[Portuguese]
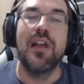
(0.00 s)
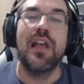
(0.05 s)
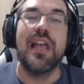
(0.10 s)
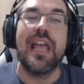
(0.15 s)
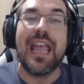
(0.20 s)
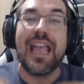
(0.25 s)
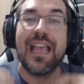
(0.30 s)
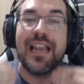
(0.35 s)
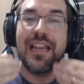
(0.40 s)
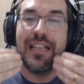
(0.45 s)

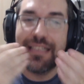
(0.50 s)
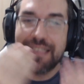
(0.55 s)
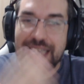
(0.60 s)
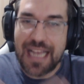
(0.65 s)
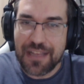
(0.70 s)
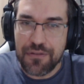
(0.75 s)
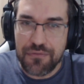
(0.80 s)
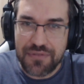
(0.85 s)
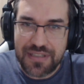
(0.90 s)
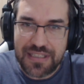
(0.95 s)
Eles
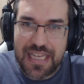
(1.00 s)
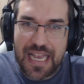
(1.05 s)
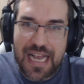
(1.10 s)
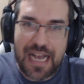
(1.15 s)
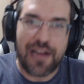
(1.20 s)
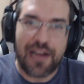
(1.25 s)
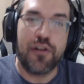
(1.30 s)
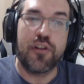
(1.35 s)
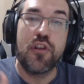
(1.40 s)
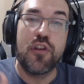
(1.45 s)

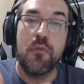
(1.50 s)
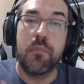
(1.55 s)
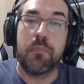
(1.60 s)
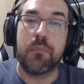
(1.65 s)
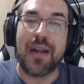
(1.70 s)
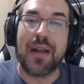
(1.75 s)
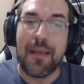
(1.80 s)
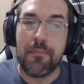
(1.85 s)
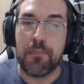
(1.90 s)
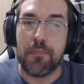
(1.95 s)
anunciaram que o
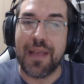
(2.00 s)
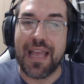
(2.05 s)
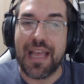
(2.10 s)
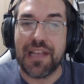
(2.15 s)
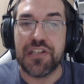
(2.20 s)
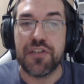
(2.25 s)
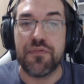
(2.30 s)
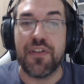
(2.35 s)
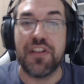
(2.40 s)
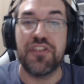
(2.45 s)

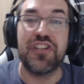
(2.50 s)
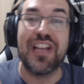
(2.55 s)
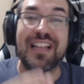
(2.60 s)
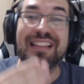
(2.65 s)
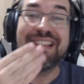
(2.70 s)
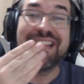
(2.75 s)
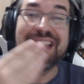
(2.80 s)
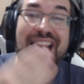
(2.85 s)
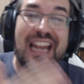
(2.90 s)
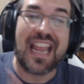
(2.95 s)
pré-patch vem dia
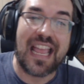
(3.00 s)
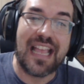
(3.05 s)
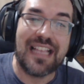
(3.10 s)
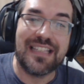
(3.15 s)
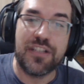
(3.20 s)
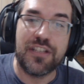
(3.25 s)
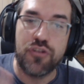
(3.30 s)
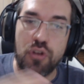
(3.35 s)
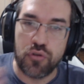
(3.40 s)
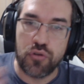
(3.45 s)

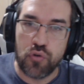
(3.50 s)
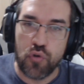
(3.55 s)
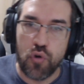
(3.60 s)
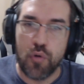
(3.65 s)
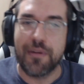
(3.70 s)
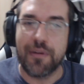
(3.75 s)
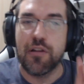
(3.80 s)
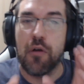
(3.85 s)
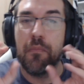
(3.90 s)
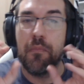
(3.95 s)
13 de
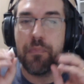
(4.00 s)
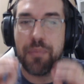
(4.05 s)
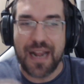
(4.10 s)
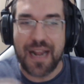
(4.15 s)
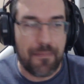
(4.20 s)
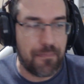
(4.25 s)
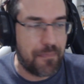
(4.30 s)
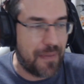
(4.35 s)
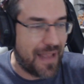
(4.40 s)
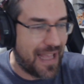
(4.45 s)
outubro. Então,
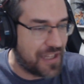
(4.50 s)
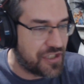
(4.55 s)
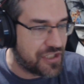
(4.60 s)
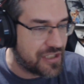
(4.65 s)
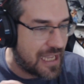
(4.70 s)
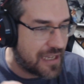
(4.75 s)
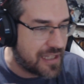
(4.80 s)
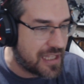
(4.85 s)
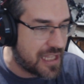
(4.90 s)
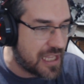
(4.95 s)
pré-patch
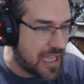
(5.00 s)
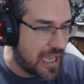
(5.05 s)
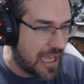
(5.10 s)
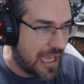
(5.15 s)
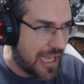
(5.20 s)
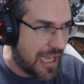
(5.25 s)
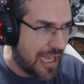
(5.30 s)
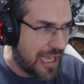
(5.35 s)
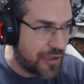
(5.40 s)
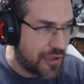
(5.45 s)
daqui
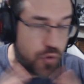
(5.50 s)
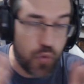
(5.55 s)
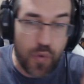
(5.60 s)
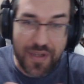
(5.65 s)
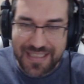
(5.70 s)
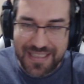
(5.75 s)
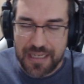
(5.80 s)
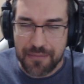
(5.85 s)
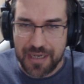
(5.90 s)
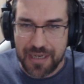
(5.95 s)
a
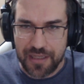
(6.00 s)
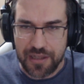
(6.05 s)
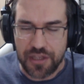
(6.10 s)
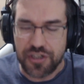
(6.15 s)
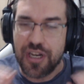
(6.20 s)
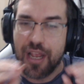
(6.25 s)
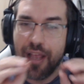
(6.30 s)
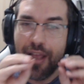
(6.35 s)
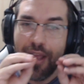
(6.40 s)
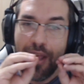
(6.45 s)
duas
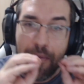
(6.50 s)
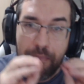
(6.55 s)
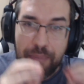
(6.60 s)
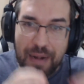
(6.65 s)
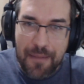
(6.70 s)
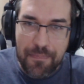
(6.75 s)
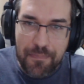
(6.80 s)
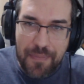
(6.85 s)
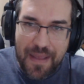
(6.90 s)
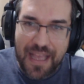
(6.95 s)
semanas.
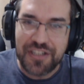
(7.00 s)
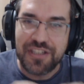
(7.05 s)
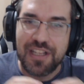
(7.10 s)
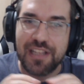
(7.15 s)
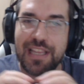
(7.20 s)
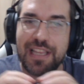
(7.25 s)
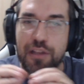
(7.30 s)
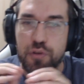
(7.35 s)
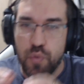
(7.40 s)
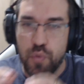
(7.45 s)
Pré-patch
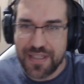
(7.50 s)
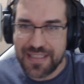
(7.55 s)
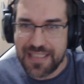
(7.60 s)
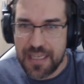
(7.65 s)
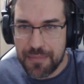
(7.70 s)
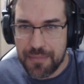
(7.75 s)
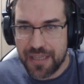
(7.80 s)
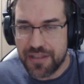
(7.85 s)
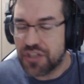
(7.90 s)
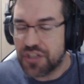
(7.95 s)
daqui a duas
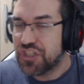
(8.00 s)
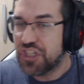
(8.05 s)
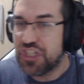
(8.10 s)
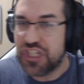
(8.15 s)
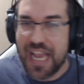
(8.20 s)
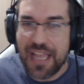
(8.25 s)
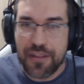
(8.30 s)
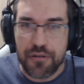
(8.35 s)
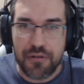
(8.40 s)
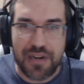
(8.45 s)
semanas.
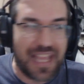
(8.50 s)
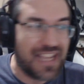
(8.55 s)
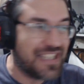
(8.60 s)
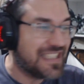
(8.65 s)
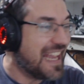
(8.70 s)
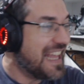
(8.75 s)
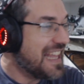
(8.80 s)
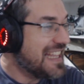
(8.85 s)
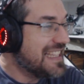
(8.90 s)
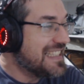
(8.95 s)

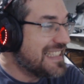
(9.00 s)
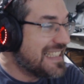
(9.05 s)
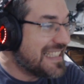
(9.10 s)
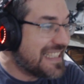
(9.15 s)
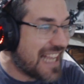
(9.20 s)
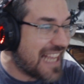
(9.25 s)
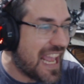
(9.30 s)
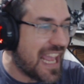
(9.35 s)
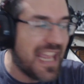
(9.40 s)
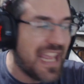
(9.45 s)
Shadowlands
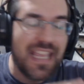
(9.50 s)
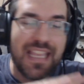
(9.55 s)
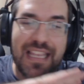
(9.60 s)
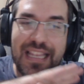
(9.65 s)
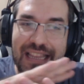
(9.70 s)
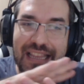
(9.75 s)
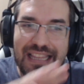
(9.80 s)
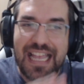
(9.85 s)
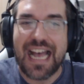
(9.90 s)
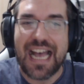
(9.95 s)
sem
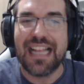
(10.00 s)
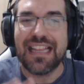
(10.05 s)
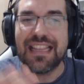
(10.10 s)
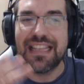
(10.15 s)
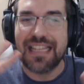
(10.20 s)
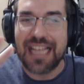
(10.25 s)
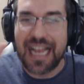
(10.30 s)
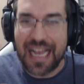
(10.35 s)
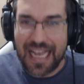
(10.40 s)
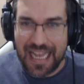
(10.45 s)

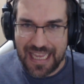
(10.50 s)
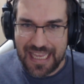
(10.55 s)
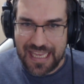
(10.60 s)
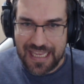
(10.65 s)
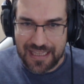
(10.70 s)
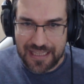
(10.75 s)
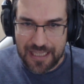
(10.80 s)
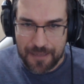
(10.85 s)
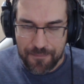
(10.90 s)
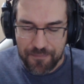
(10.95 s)
data
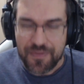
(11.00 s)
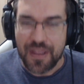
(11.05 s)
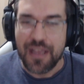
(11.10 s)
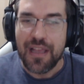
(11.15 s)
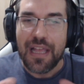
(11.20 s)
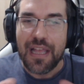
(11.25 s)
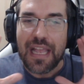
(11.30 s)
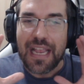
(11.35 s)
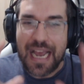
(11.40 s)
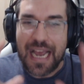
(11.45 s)
ainda.
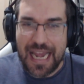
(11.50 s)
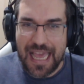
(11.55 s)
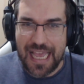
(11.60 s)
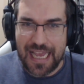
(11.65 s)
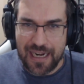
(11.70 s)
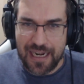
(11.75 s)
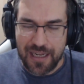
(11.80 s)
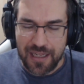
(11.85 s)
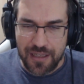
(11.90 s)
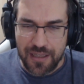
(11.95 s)
Galera,